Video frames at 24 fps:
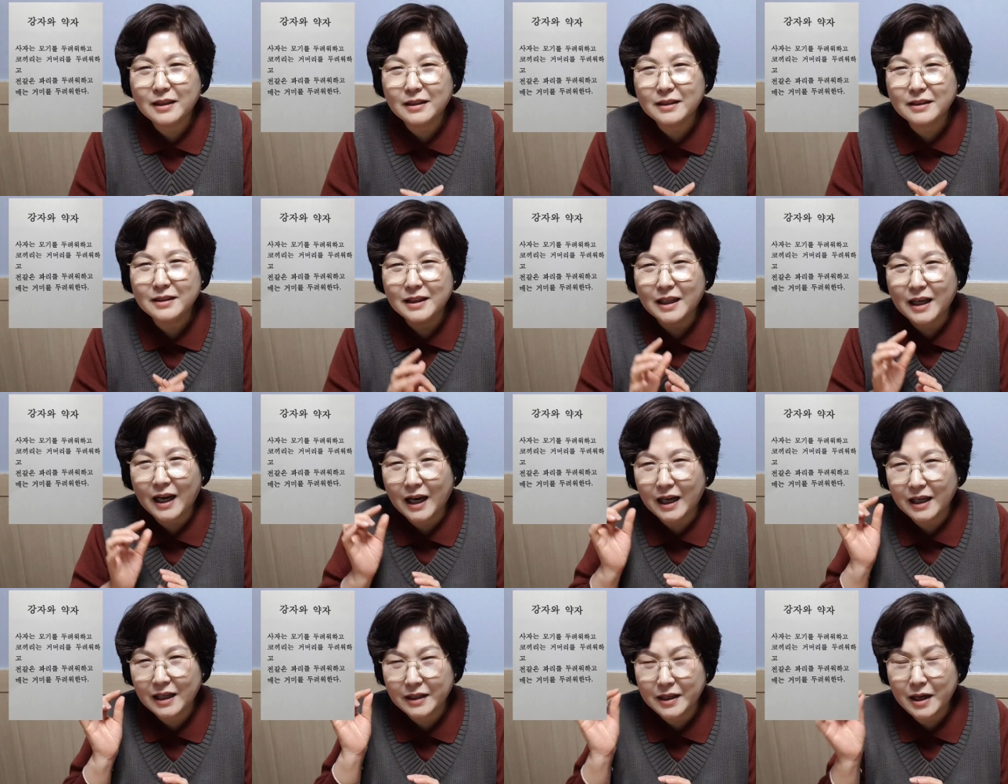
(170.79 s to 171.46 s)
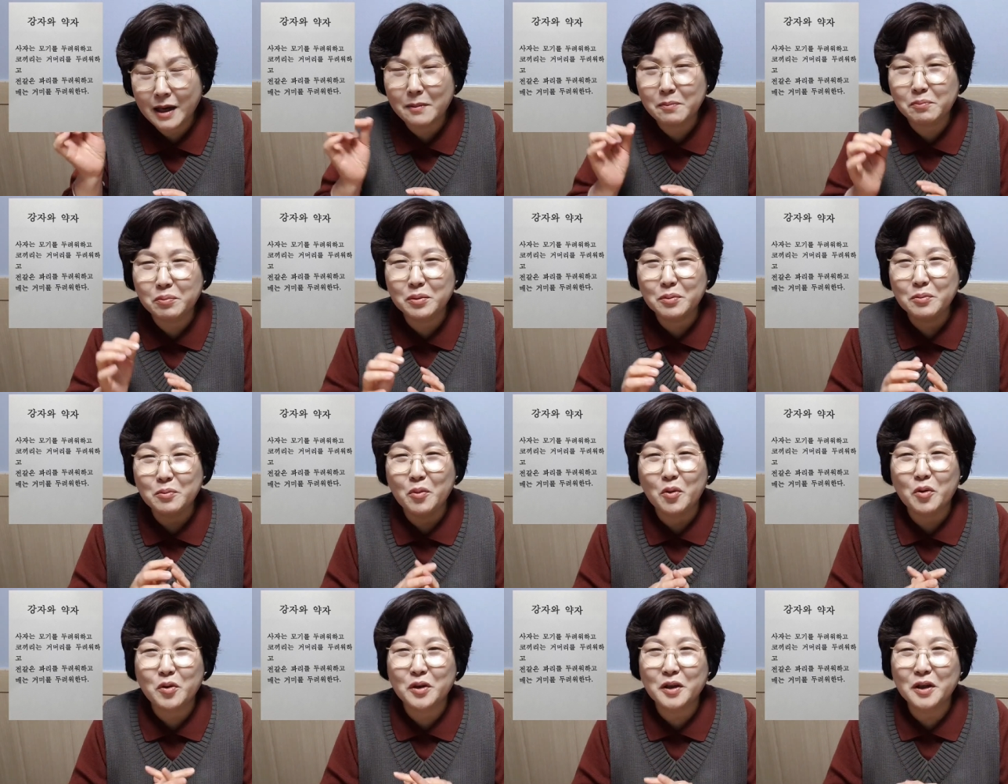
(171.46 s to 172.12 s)
그
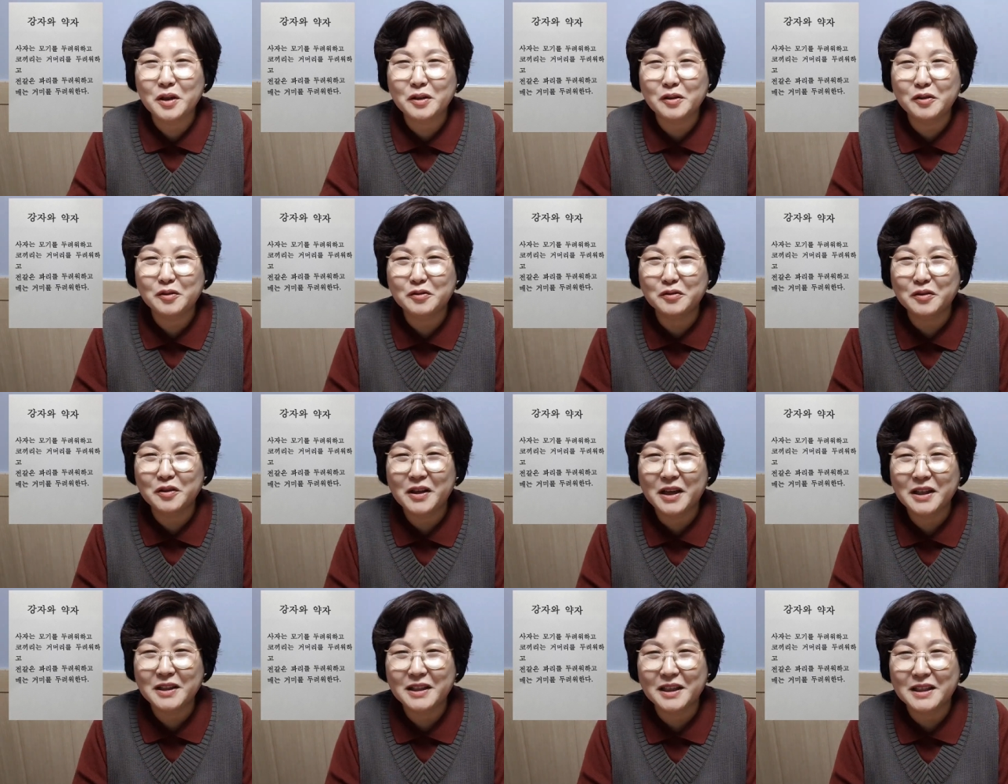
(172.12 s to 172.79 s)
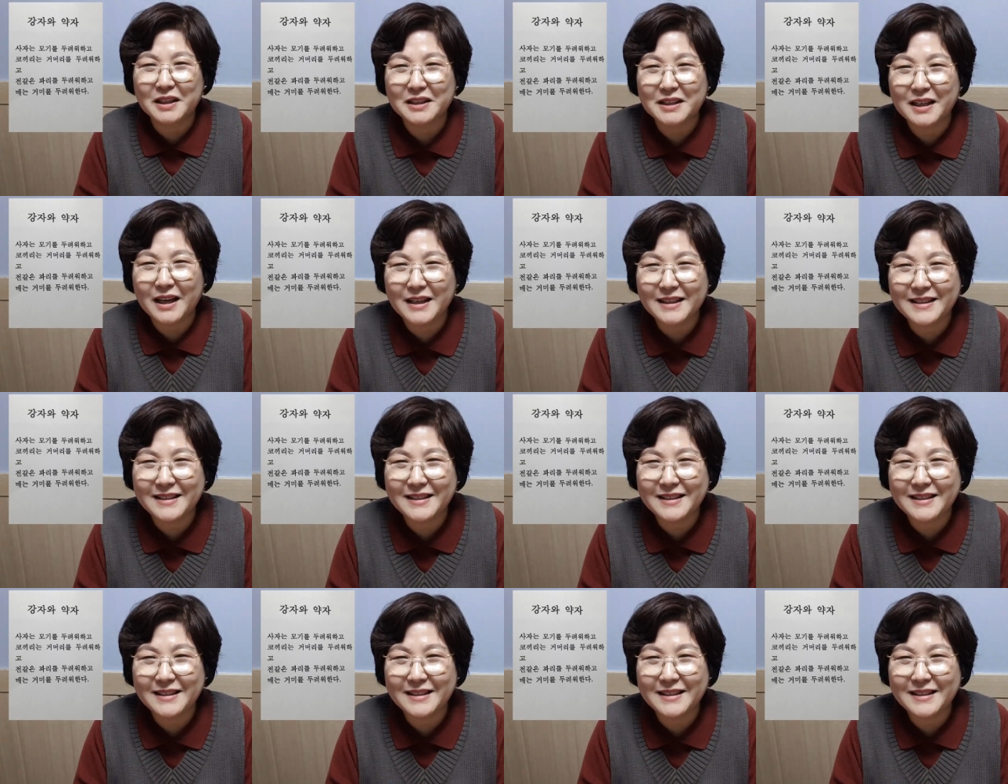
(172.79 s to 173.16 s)
가냘픈 모기를 두려워한다는